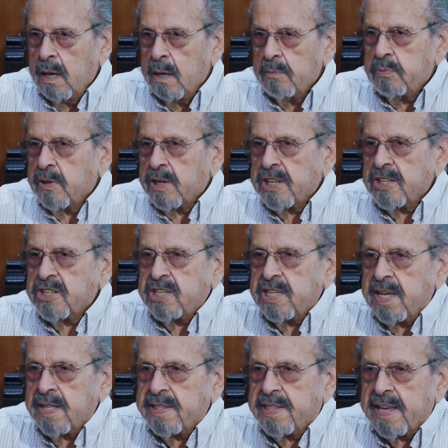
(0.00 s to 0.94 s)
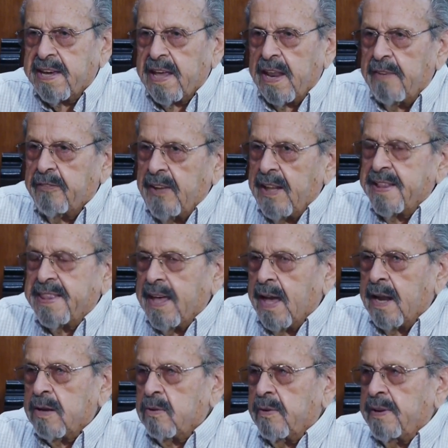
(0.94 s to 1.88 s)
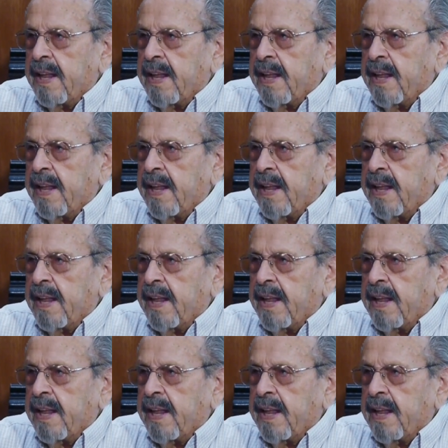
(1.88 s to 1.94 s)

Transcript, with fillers: porque siente que le falta algo,